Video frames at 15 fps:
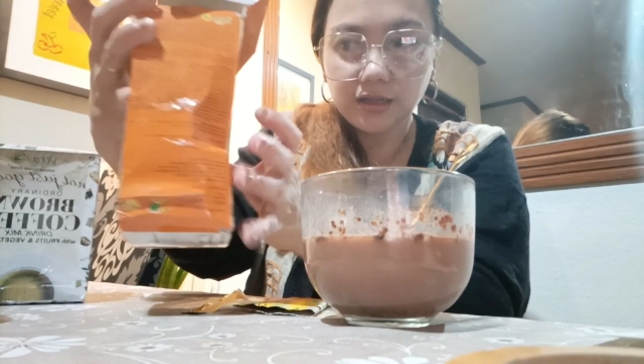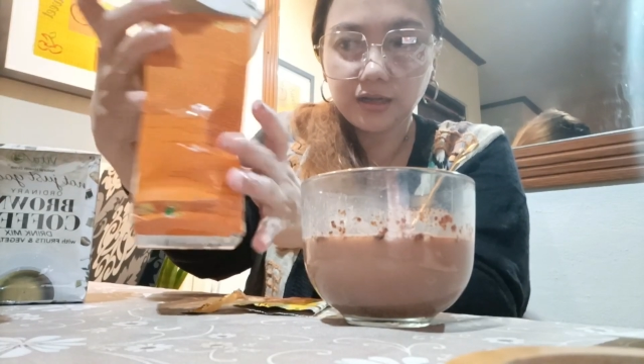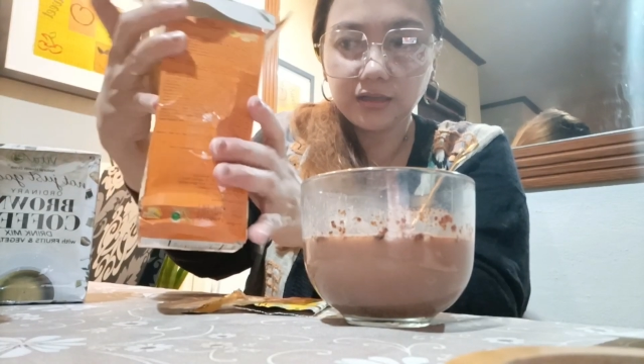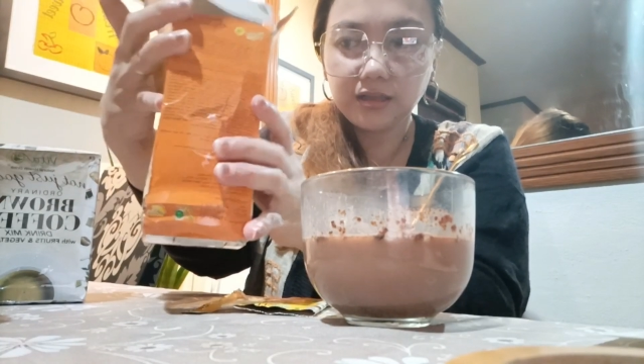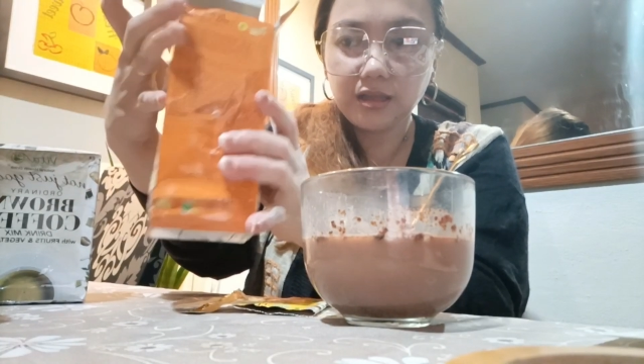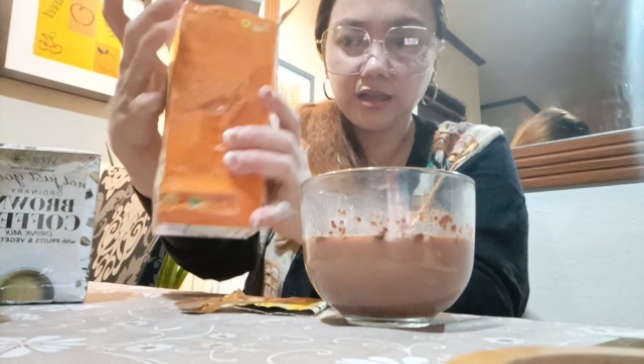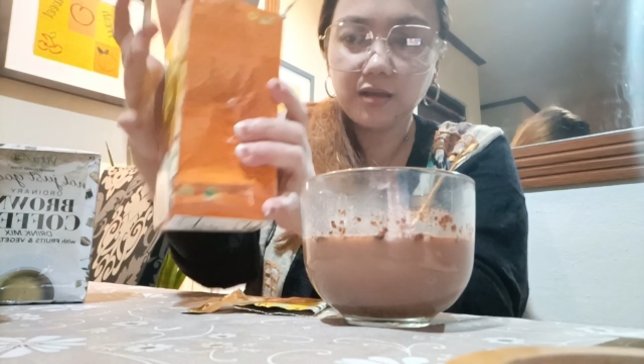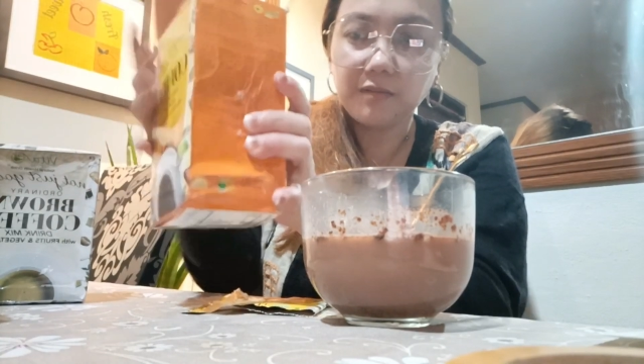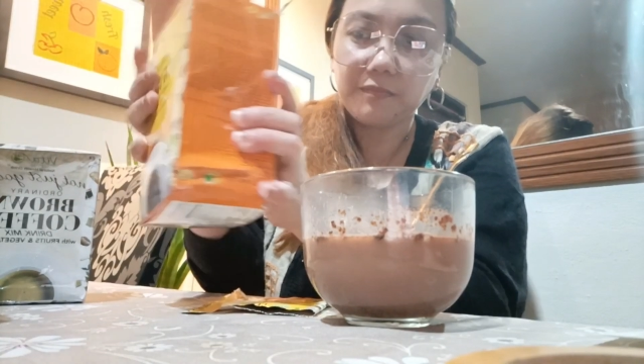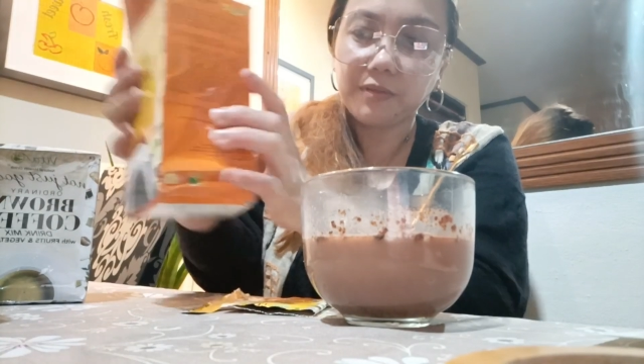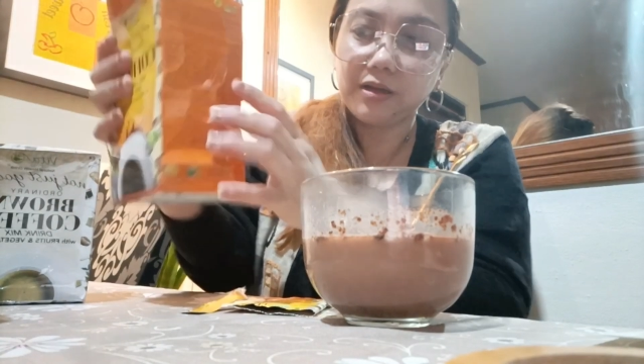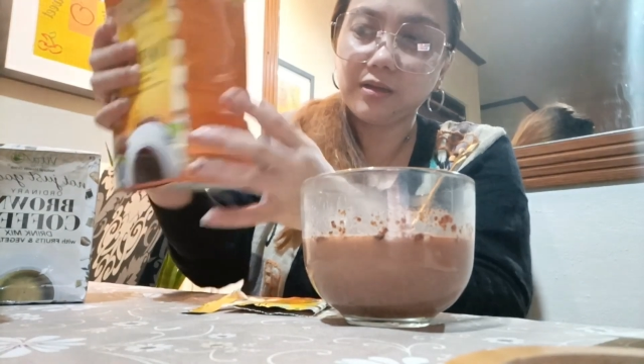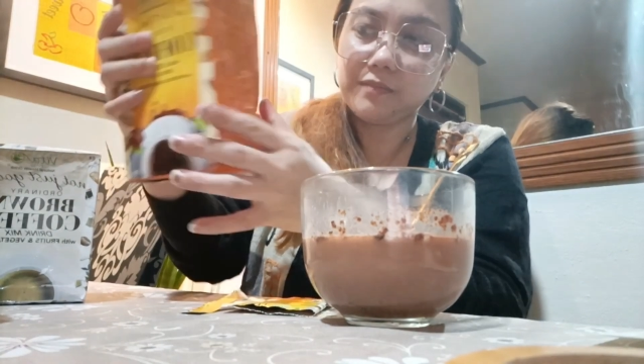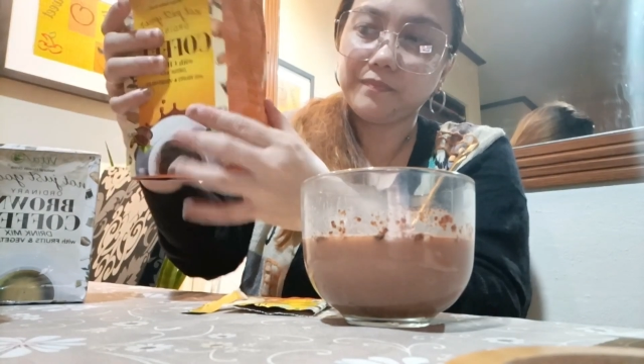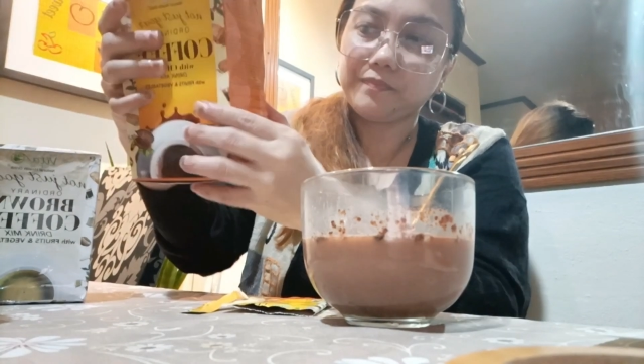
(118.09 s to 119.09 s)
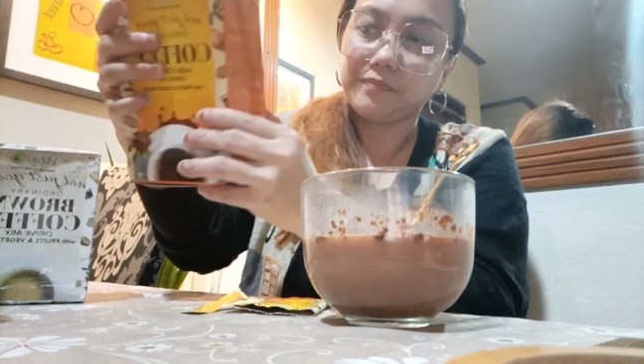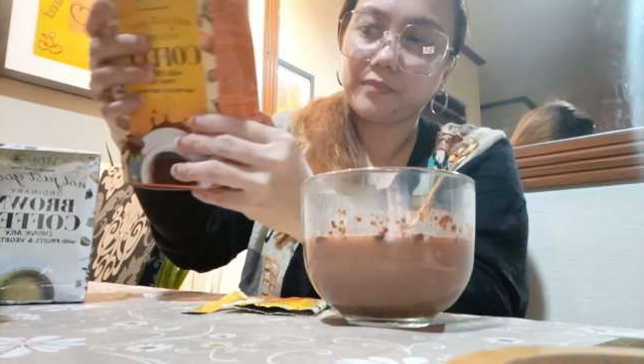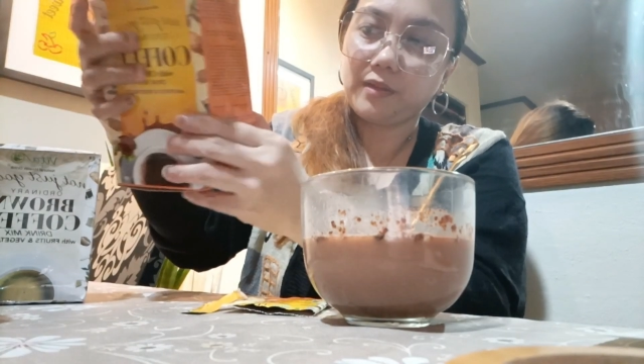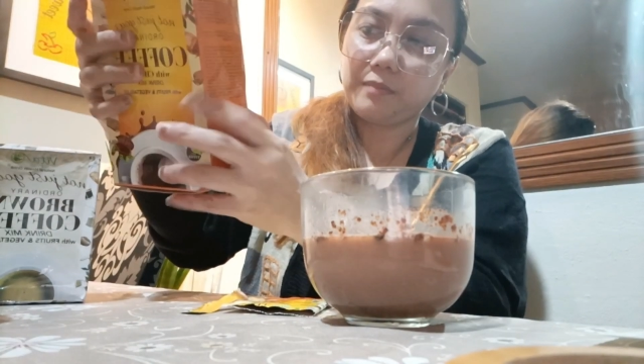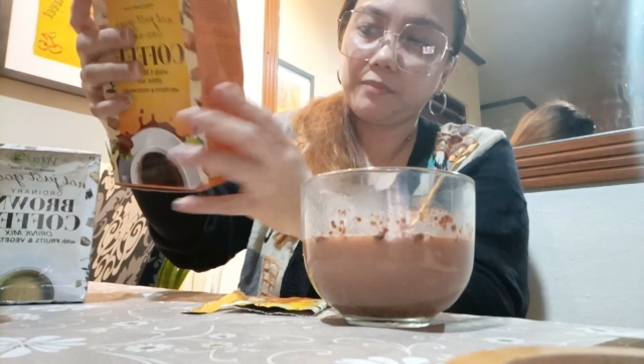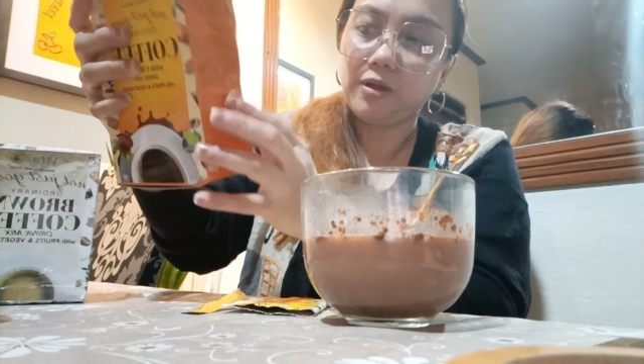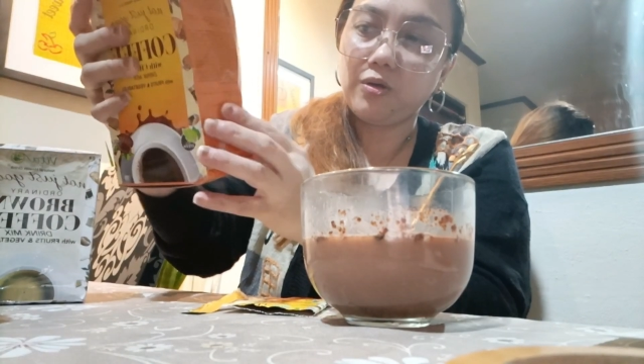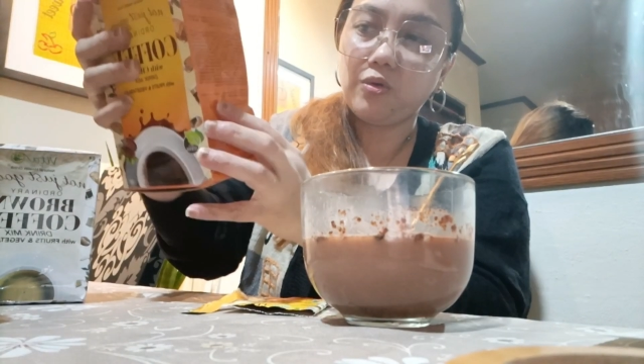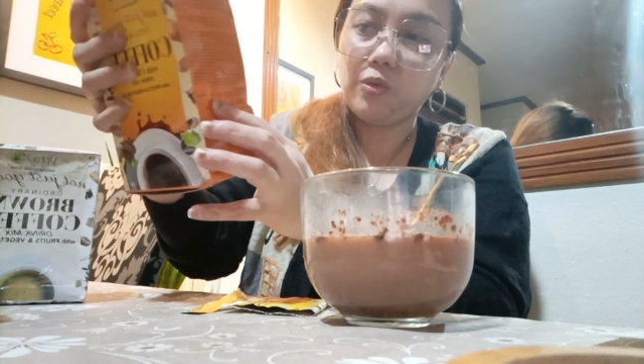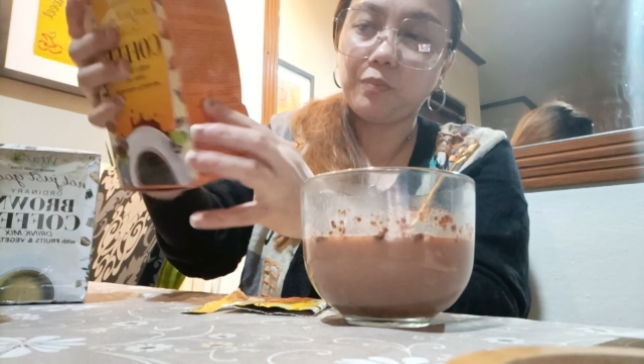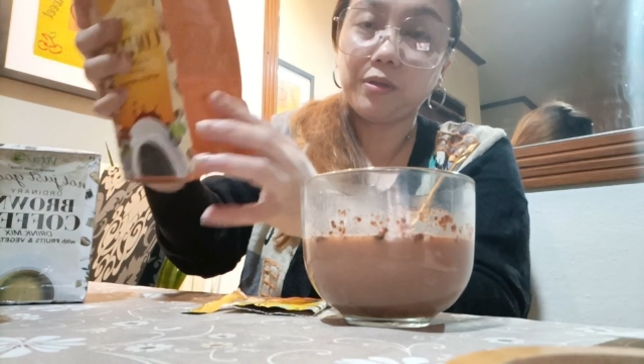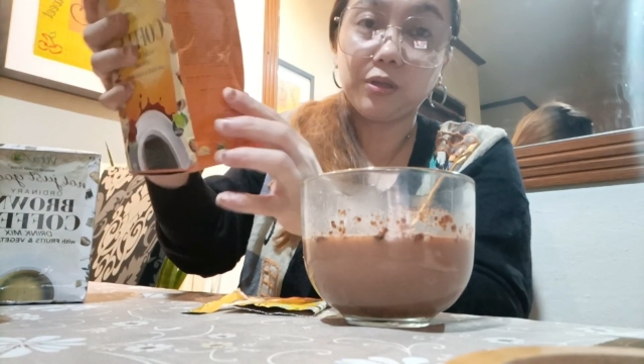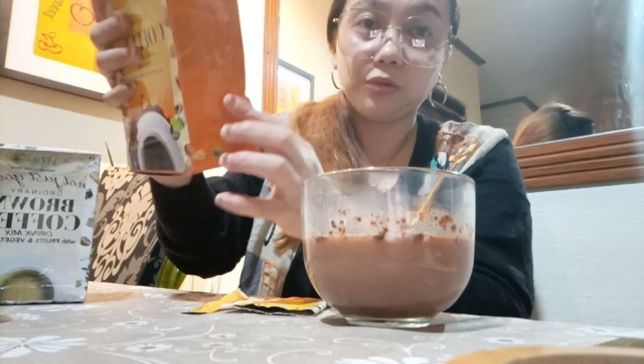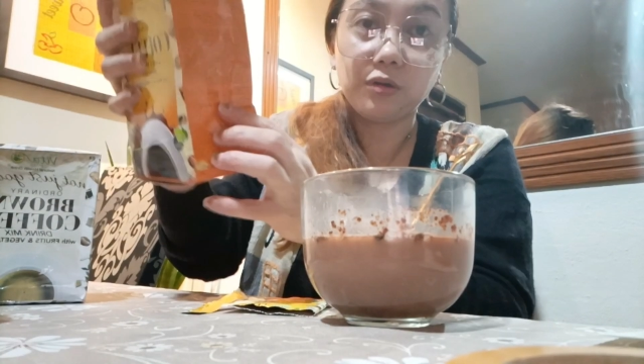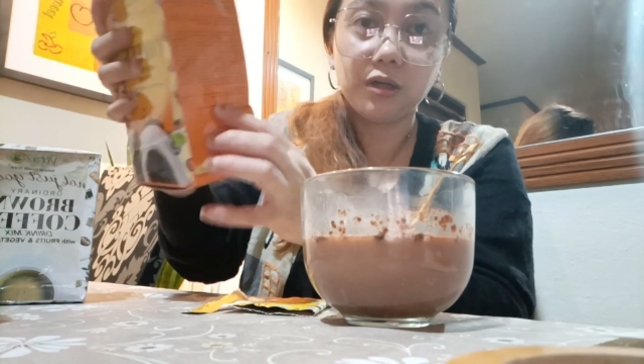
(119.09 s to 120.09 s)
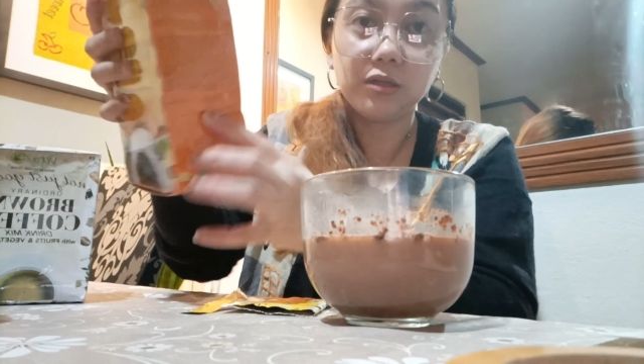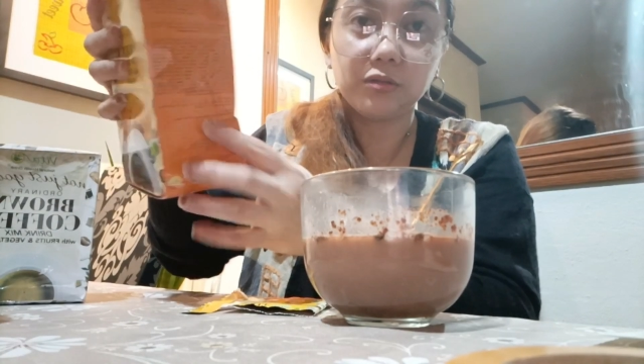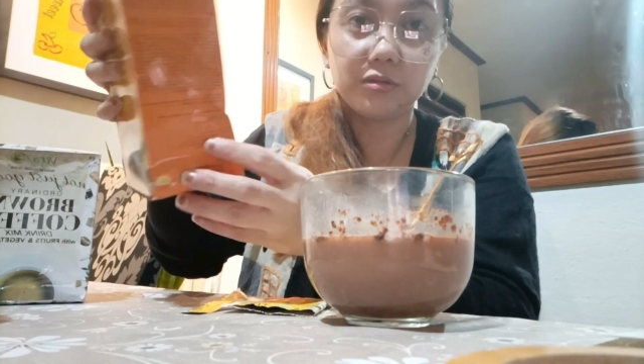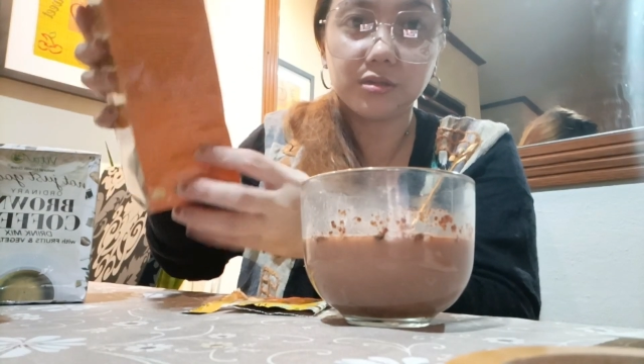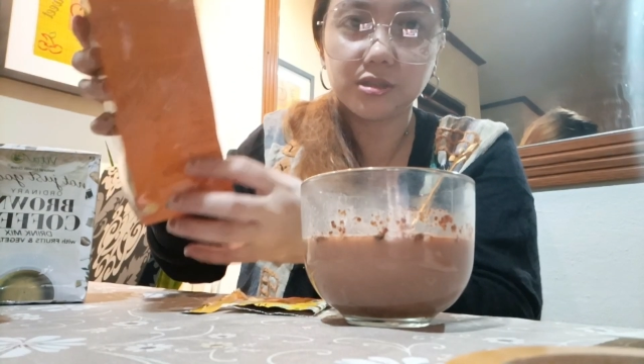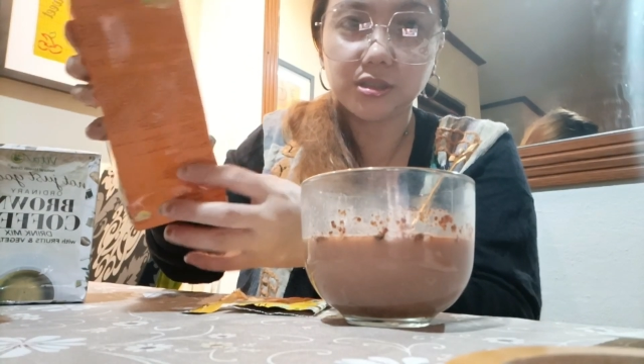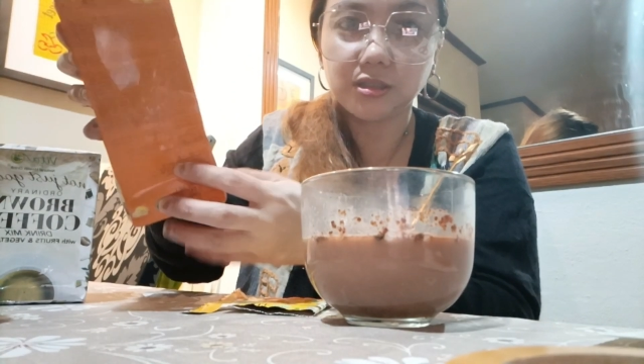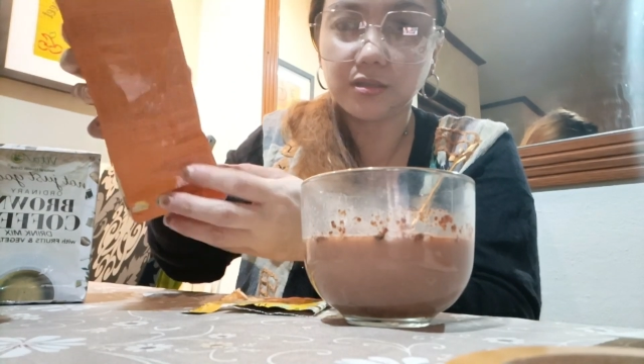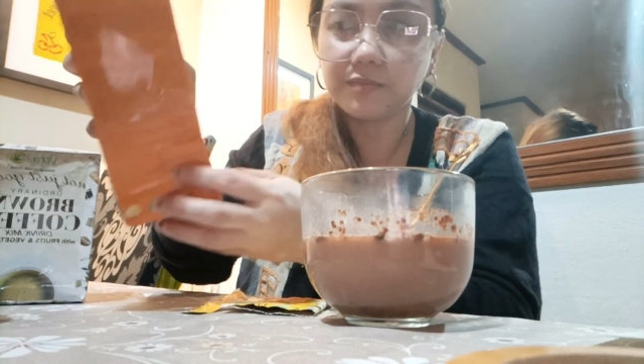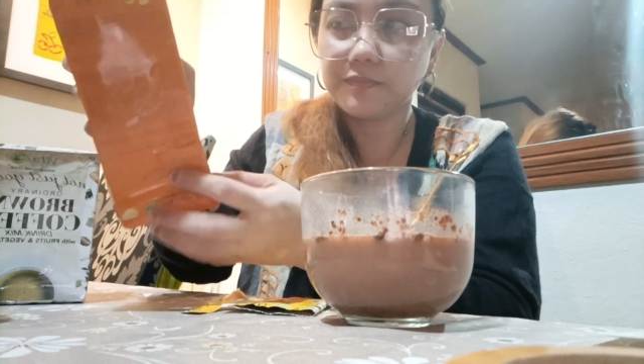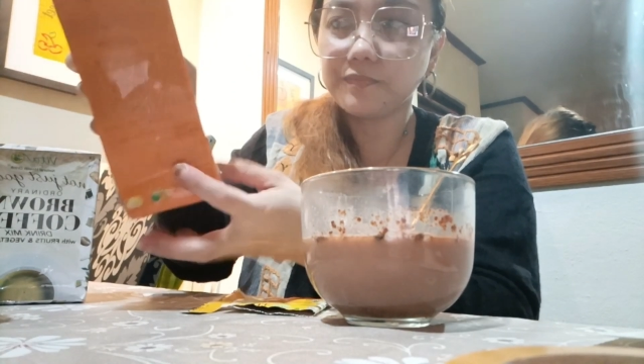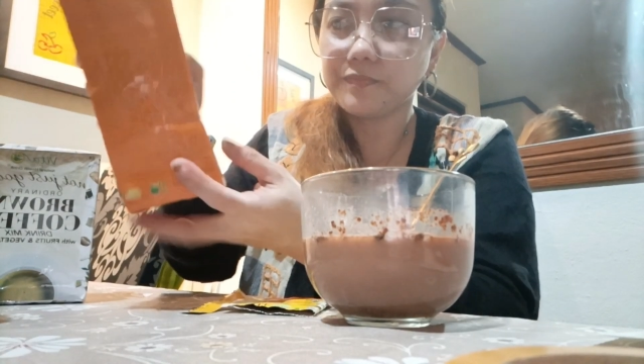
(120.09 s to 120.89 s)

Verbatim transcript: Ayan, eh, kanina, pag, pag open ko, gano'n na siya.